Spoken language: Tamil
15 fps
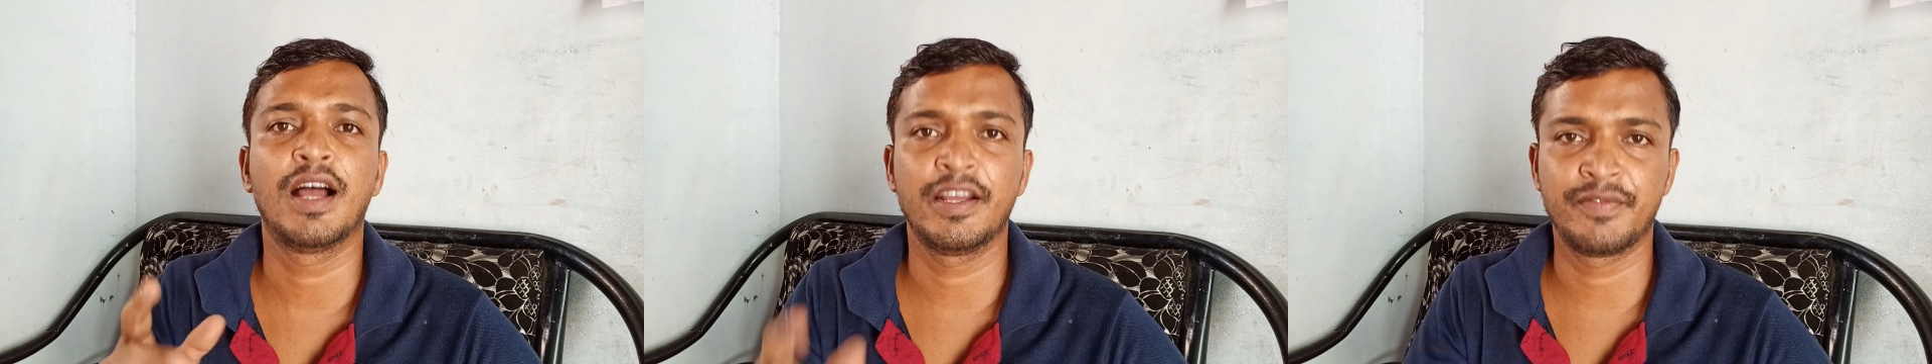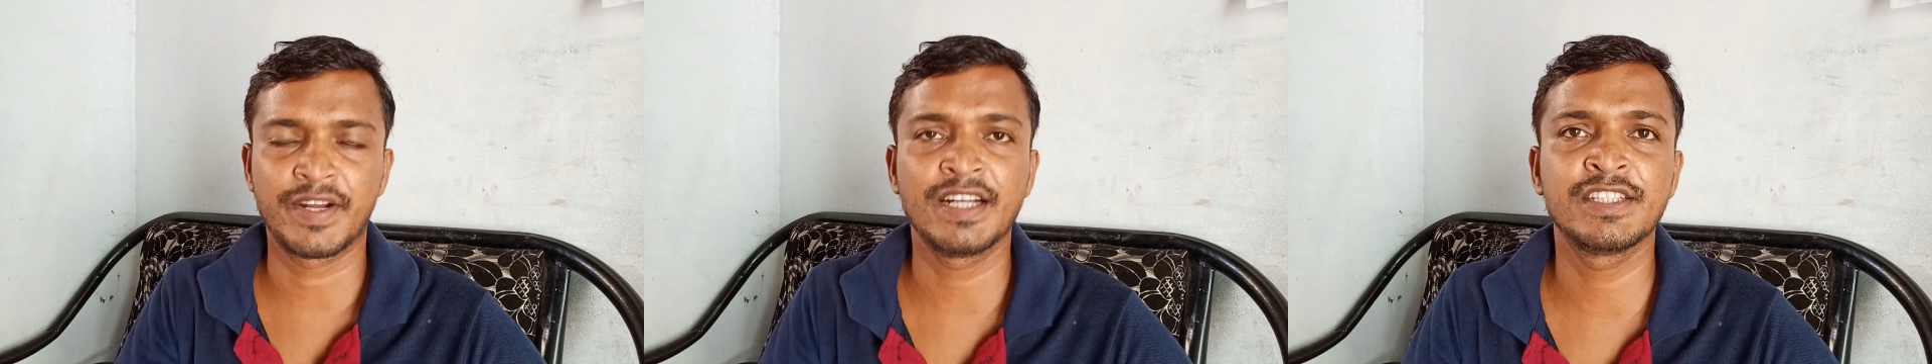
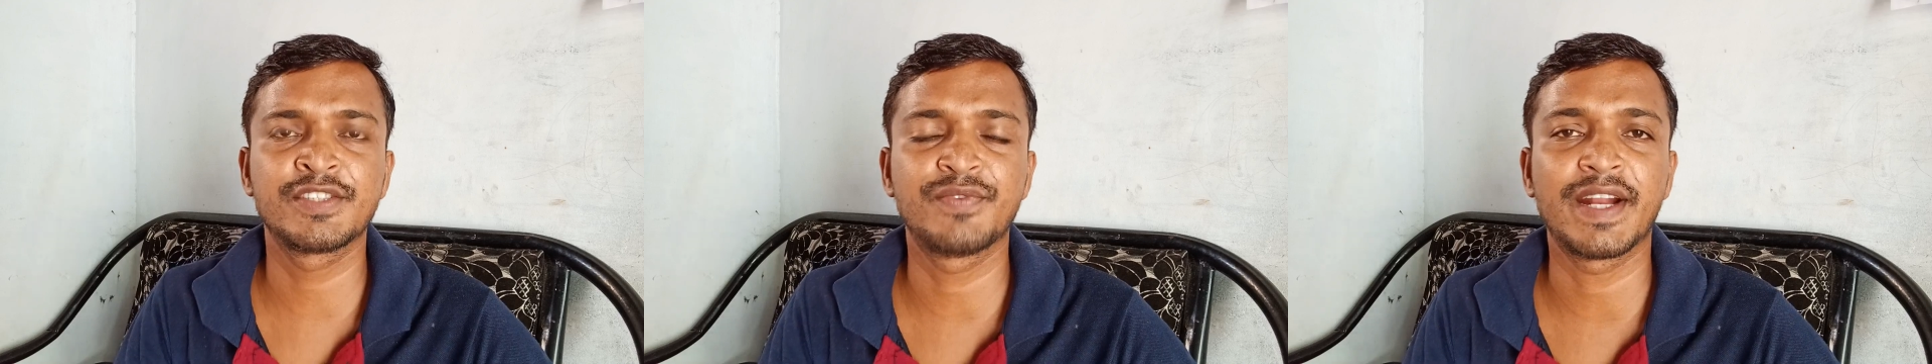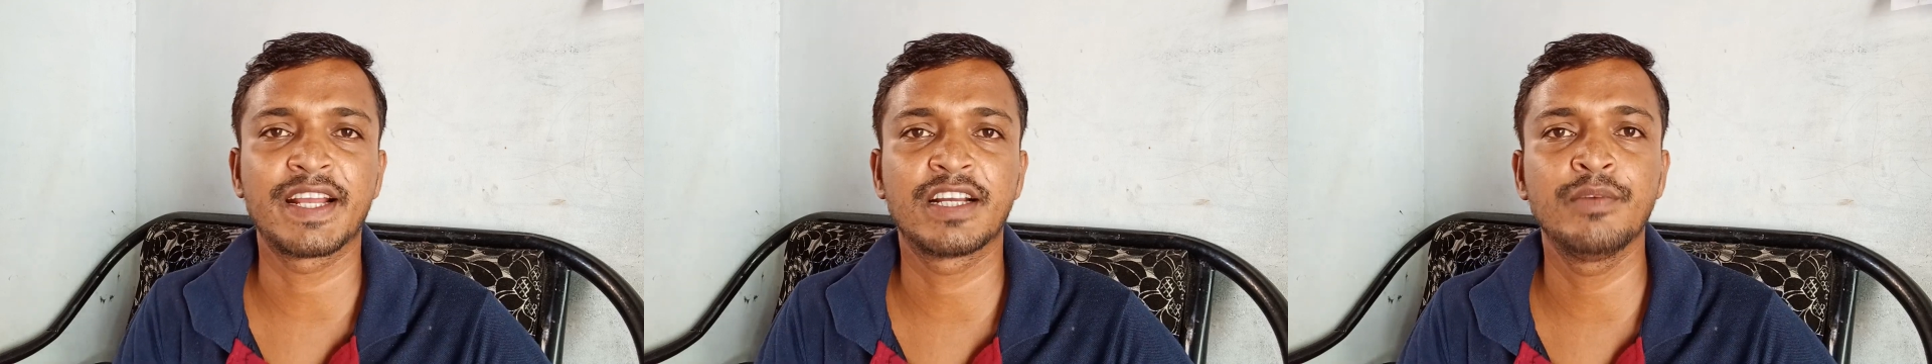ஹாய்
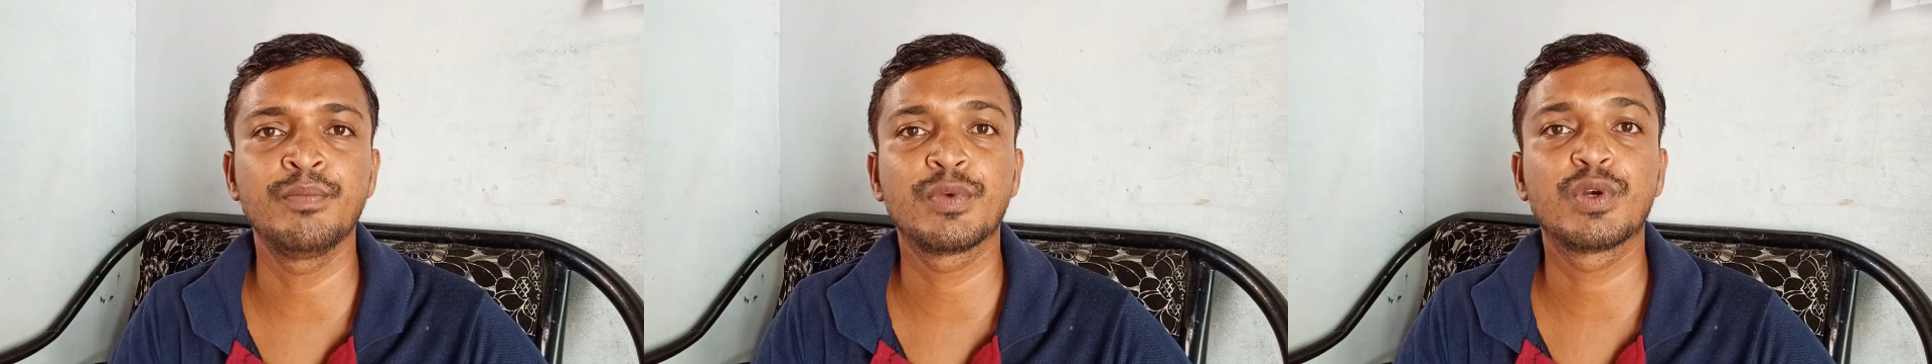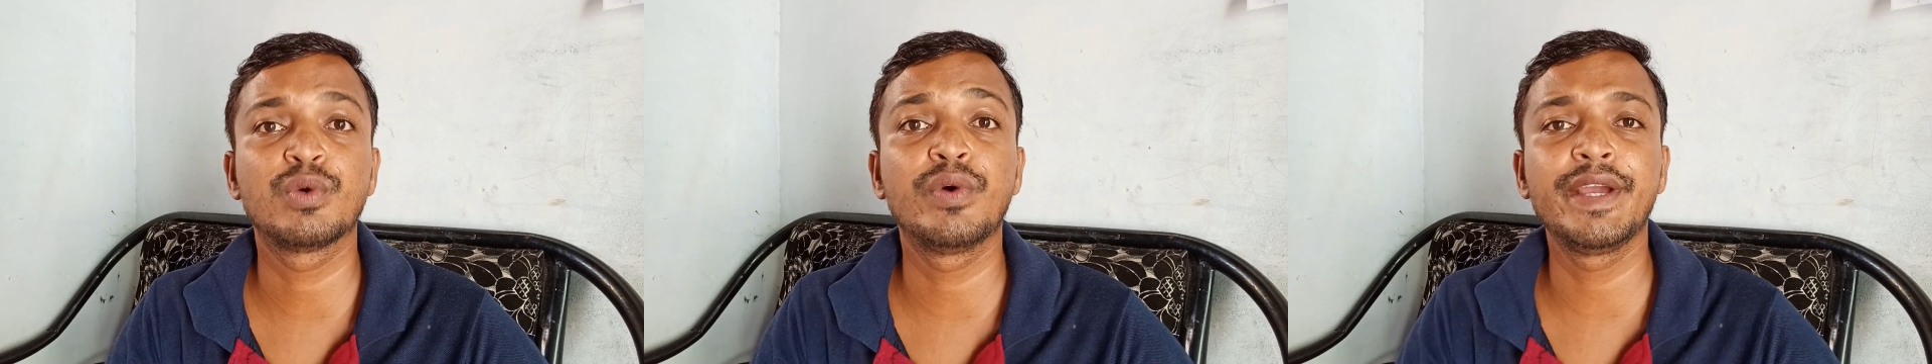ஃப்ரெண்ட்ஸ் வணக்கம்
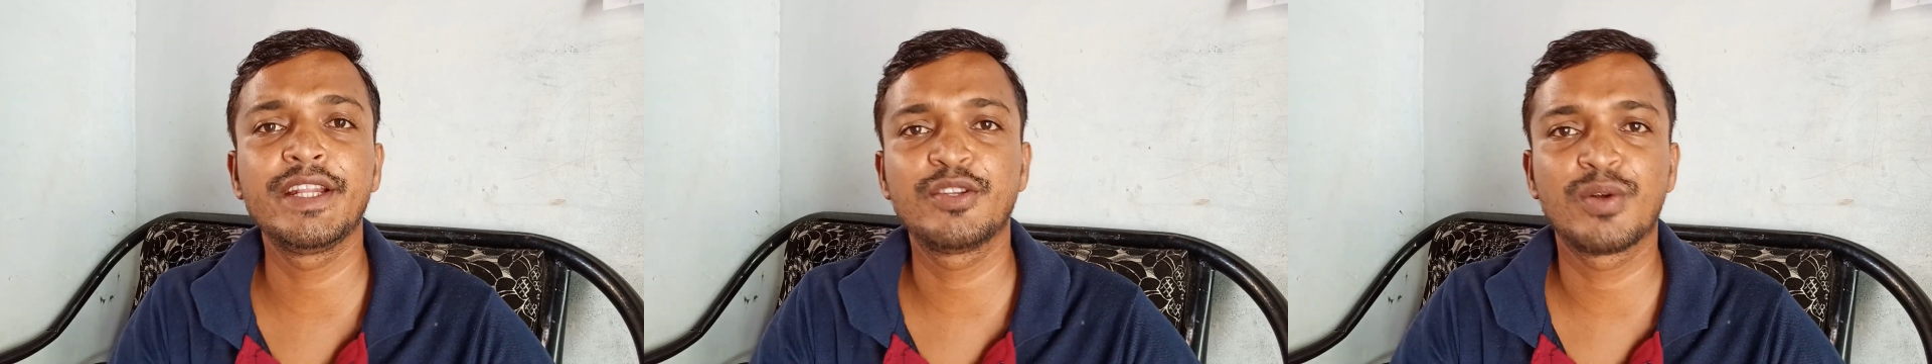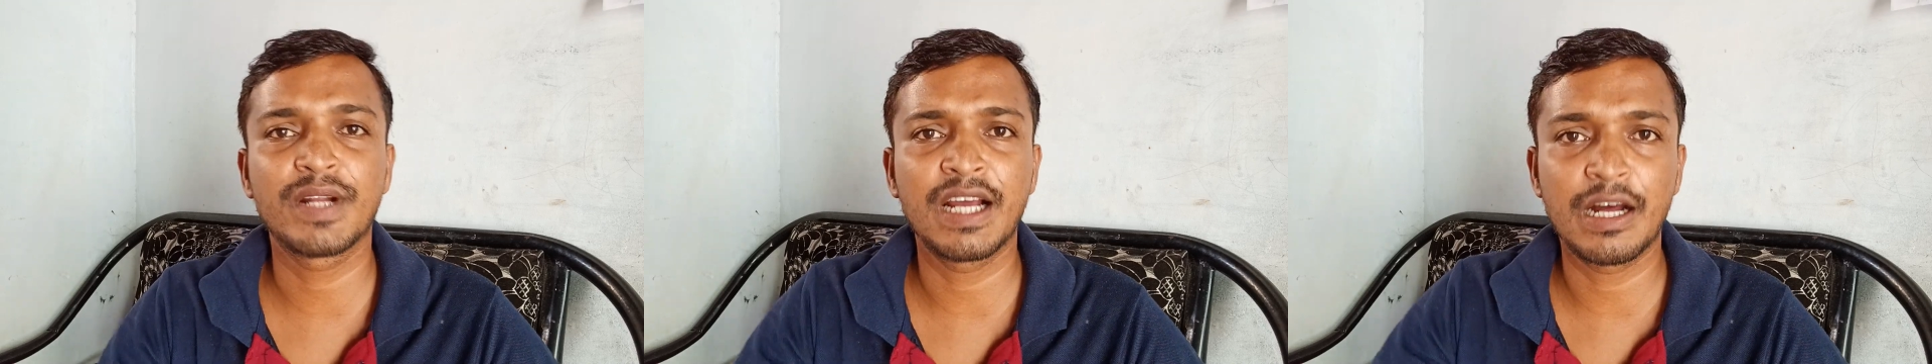
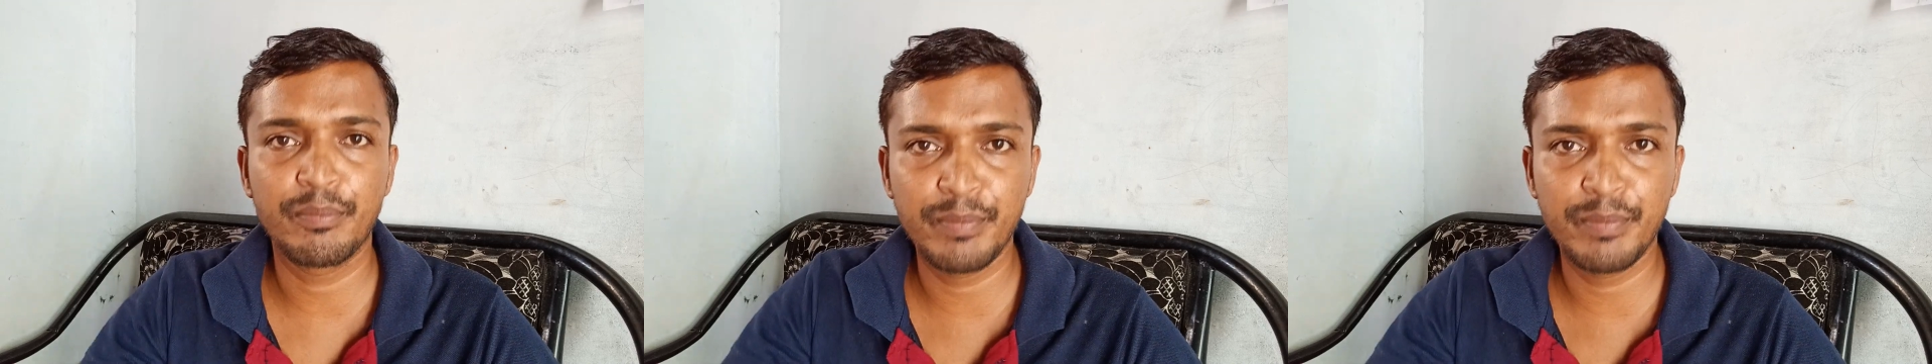குவைத்தோட